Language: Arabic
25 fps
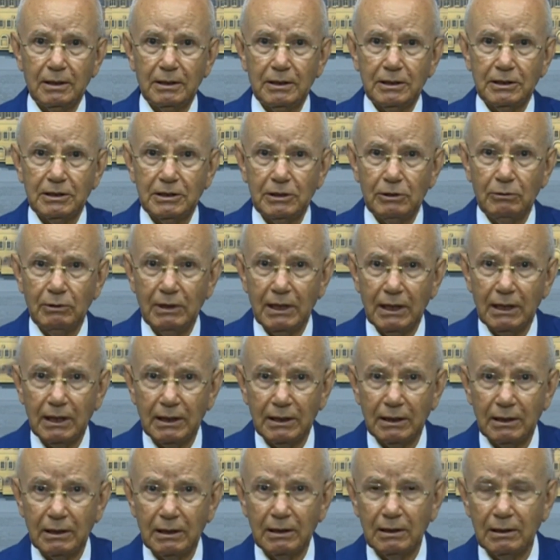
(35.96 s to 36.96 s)

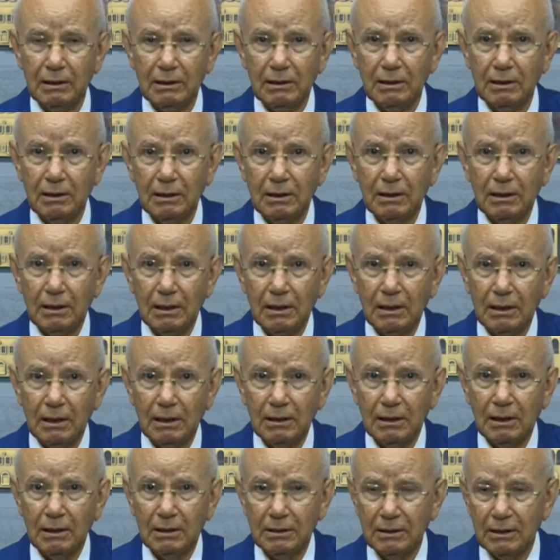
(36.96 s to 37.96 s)
سواء
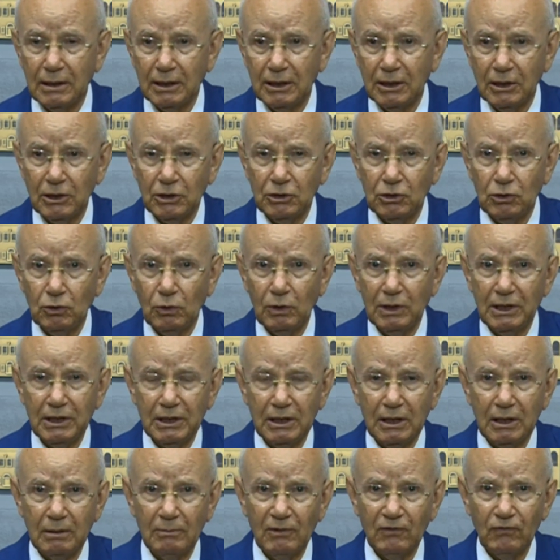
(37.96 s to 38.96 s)
الطريق
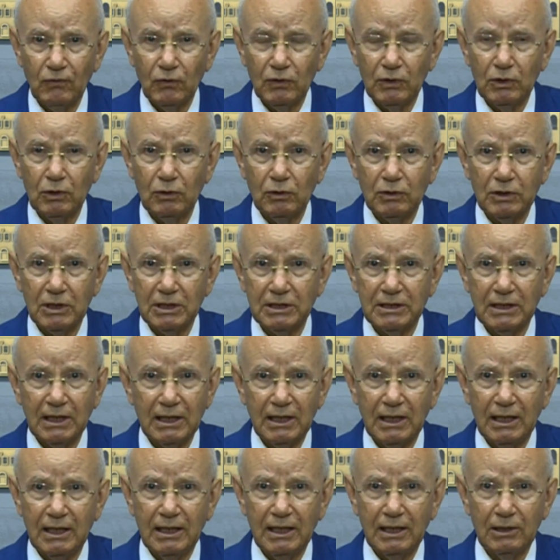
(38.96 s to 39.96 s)
الدولية المفروض أنه
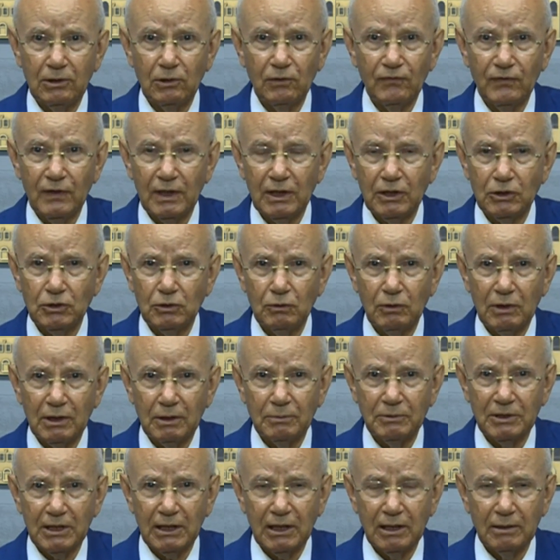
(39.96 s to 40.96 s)
تتصلح لأنه فيها جوار
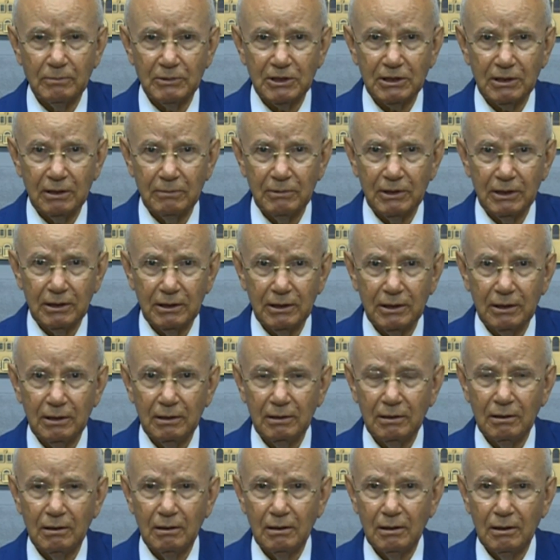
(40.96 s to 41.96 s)
بشكل مش طبيعي
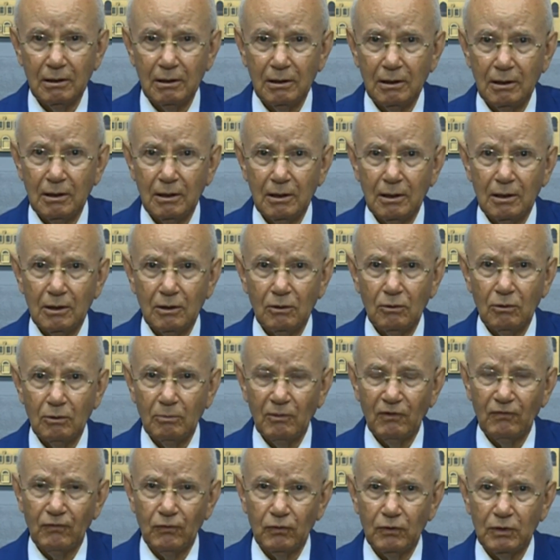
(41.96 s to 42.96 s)

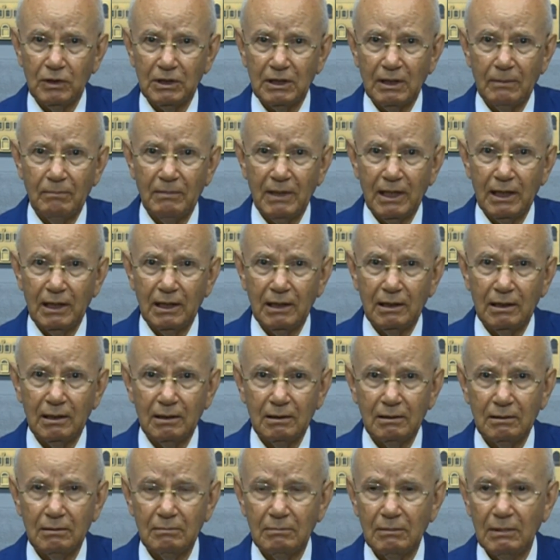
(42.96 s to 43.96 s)
والمفروض يتأمل
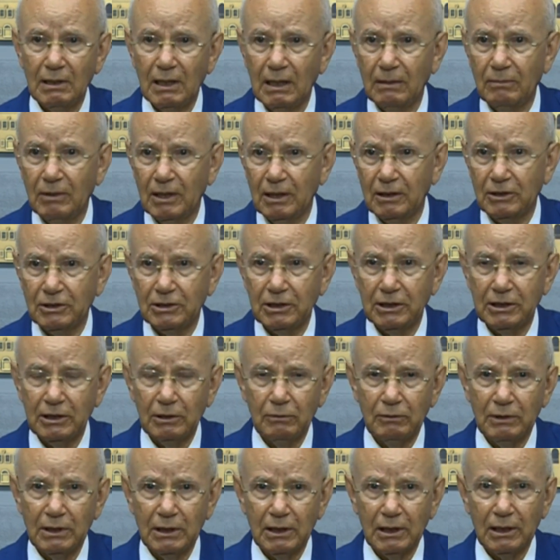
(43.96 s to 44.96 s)
قبل
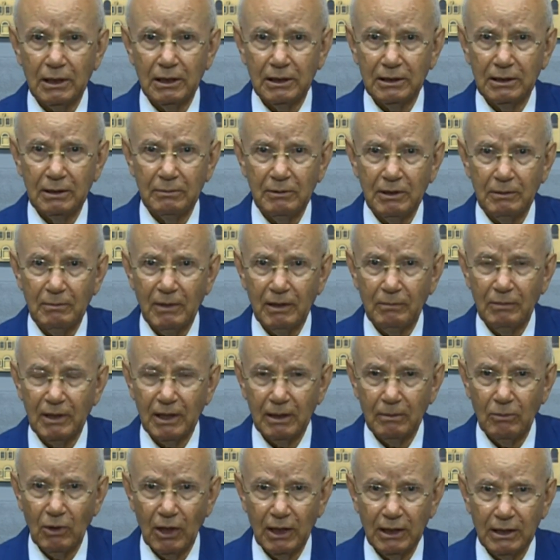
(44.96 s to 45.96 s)
الشتوية القادمة مبلغ
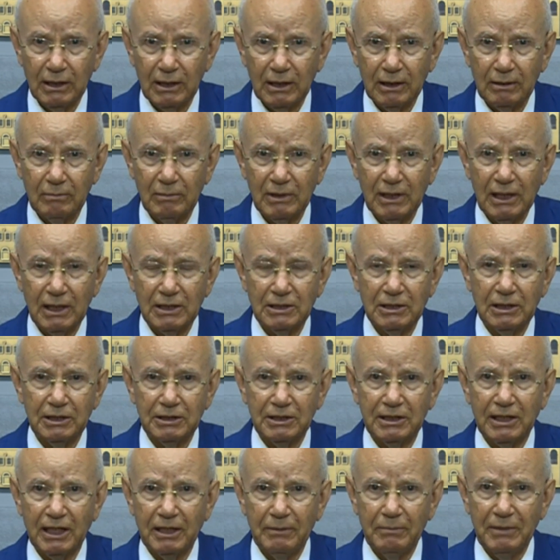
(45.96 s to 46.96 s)
معين من أجل
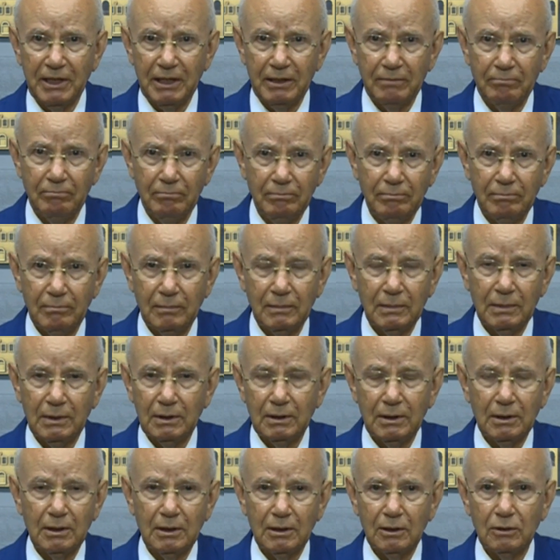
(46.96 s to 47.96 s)
الترميم
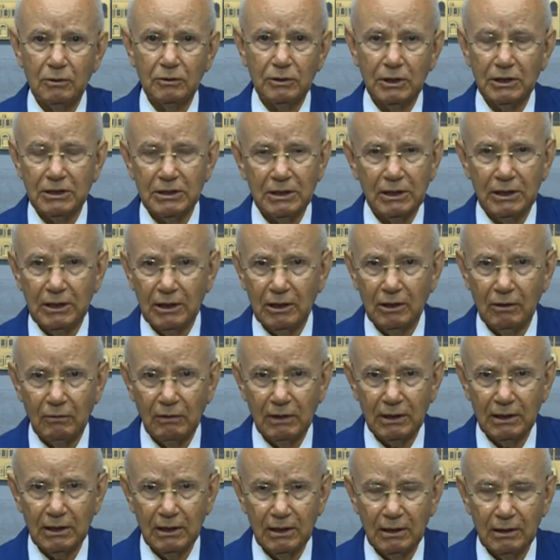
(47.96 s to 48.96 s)
وتصليح
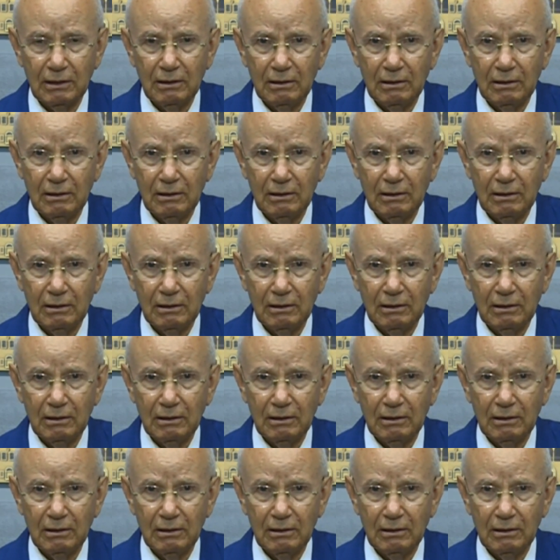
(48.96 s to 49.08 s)
الوضع